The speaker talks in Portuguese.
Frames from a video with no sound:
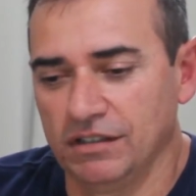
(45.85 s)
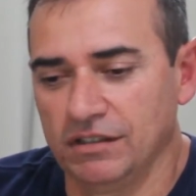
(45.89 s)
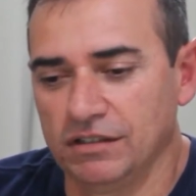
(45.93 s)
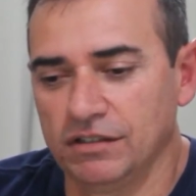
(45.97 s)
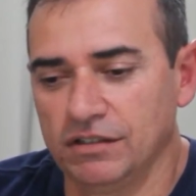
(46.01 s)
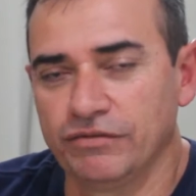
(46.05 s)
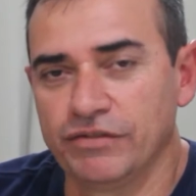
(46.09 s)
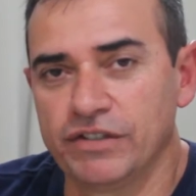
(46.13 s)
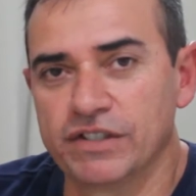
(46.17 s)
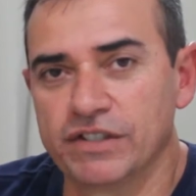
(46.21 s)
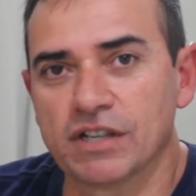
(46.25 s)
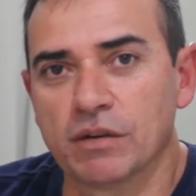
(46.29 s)

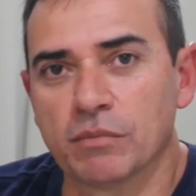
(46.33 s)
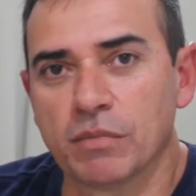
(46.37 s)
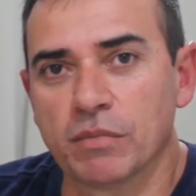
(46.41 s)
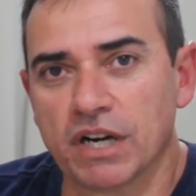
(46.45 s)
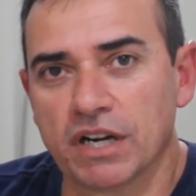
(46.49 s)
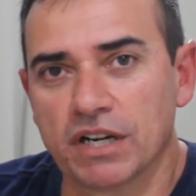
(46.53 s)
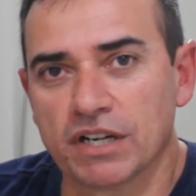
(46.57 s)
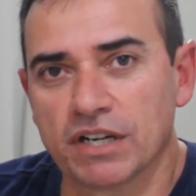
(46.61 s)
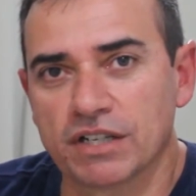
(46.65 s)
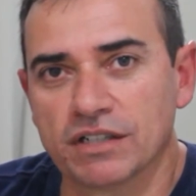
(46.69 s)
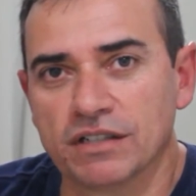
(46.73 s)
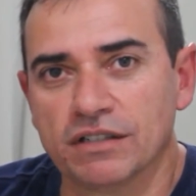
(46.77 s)
E eu fiz a
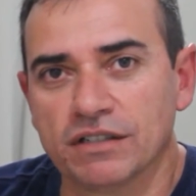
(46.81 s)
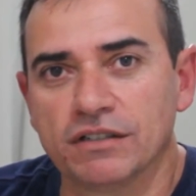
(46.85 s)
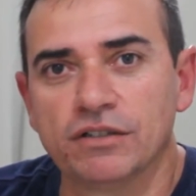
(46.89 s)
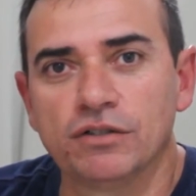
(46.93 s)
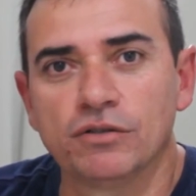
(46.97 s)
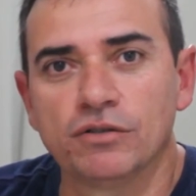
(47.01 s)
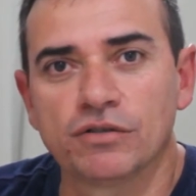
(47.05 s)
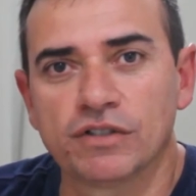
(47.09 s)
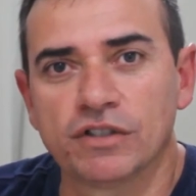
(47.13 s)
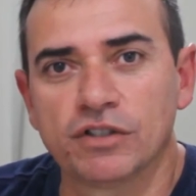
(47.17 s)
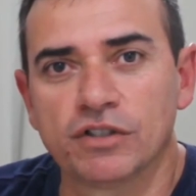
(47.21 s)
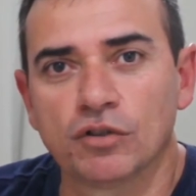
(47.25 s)
marcha
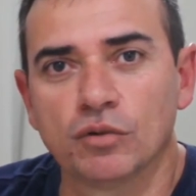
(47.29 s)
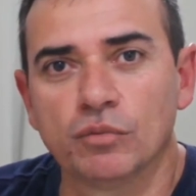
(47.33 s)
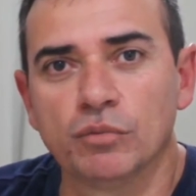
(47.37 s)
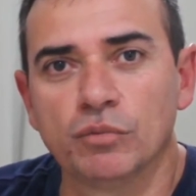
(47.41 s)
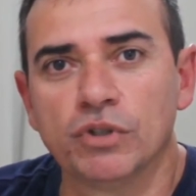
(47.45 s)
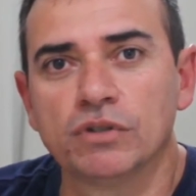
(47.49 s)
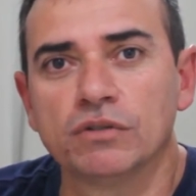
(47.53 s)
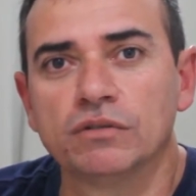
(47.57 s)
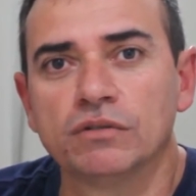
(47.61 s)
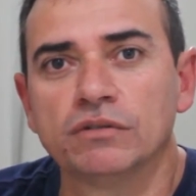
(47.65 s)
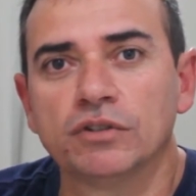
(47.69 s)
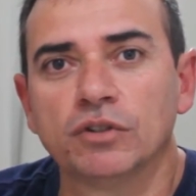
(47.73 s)
e os 5
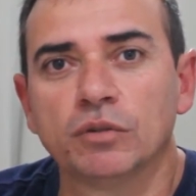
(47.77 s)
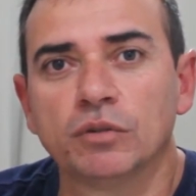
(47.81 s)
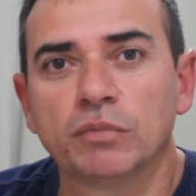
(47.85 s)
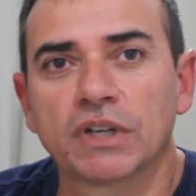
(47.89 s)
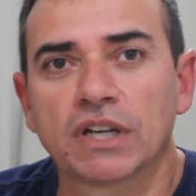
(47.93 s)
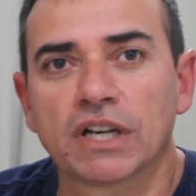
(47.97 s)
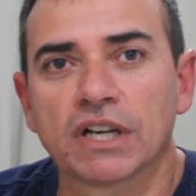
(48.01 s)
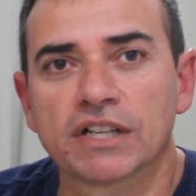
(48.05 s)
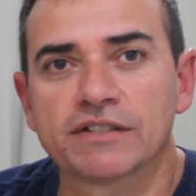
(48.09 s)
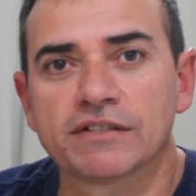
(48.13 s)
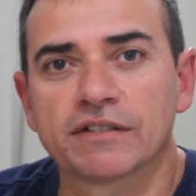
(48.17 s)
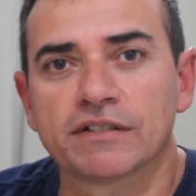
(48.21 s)
mil, e eu
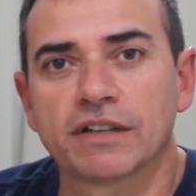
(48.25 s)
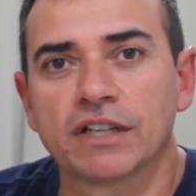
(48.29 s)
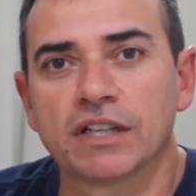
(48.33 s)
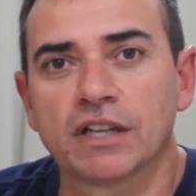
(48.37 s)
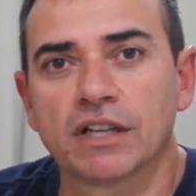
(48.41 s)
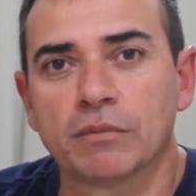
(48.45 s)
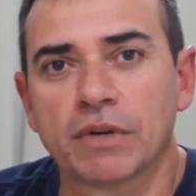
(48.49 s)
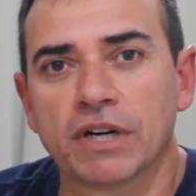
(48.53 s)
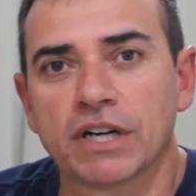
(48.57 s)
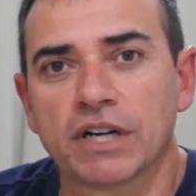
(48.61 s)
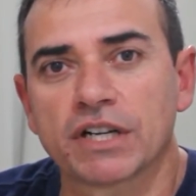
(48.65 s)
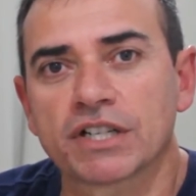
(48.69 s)
me classifiquei
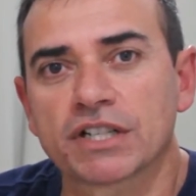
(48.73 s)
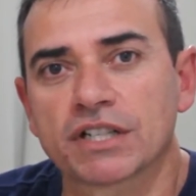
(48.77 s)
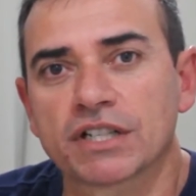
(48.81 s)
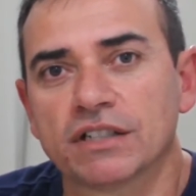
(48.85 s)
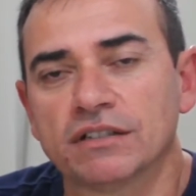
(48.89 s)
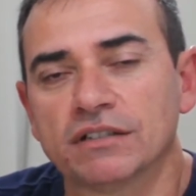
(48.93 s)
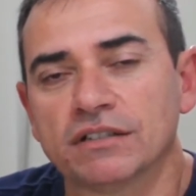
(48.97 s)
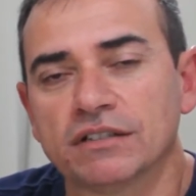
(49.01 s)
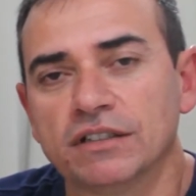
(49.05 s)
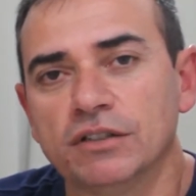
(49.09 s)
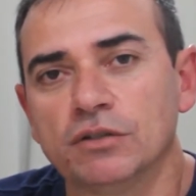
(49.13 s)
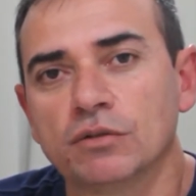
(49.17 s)
na marcha.
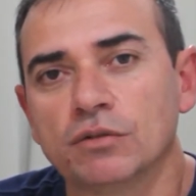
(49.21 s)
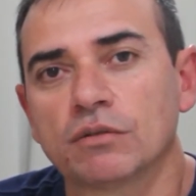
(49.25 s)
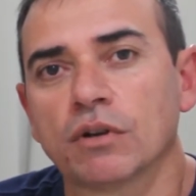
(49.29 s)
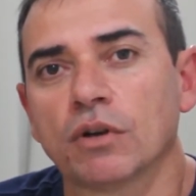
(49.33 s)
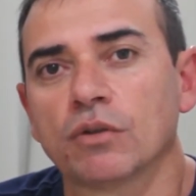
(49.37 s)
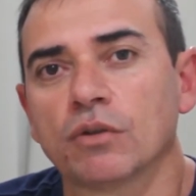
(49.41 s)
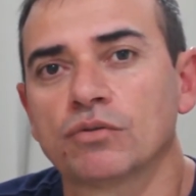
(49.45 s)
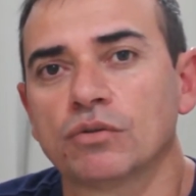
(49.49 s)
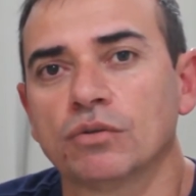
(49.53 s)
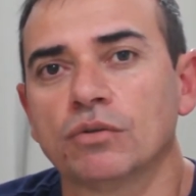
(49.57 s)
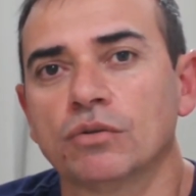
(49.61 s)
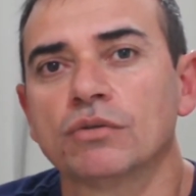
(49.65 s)
E o
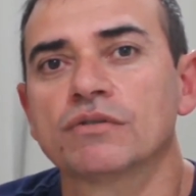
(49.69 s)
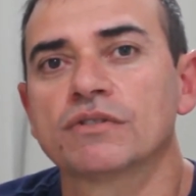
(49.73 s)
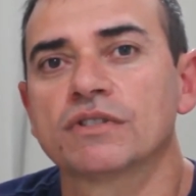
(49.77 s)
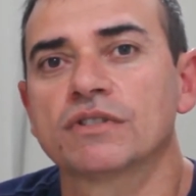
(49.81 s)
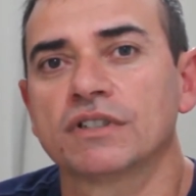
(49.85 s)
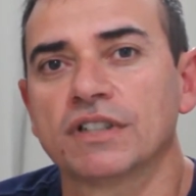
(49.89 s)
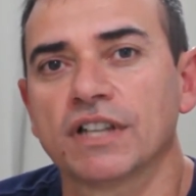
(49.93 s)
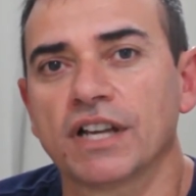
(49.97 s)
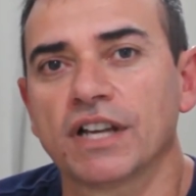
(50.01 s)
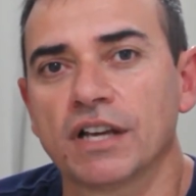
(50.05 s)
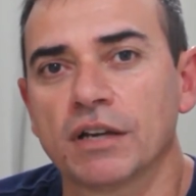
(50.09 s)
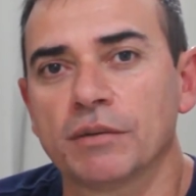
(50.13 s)
Cláudio
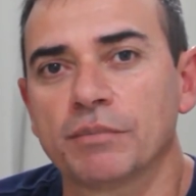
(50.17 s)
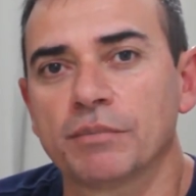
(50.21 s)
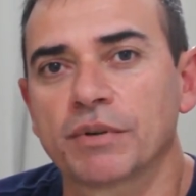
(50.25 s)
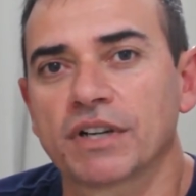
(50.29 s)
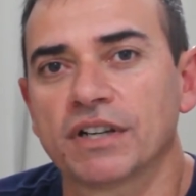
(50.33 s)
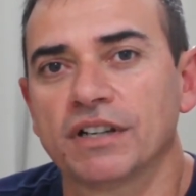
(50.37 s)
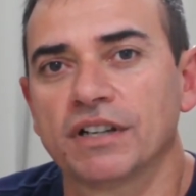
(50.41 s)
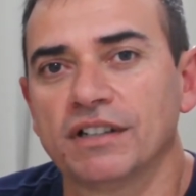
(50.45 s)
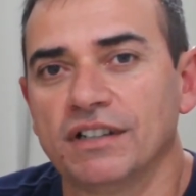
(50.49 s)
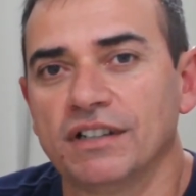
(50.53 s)
Ouser na época.